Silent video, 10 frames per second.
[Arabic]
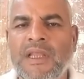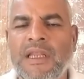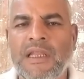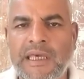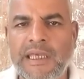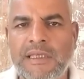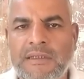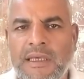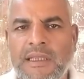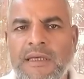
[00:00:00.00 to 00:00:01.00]
اللقيط
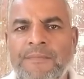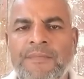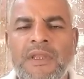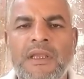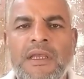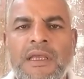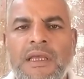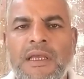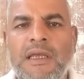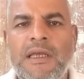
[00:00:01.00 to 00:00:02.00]
هذا
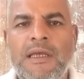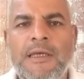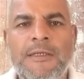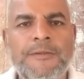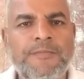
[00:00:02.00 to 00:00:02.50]
آه،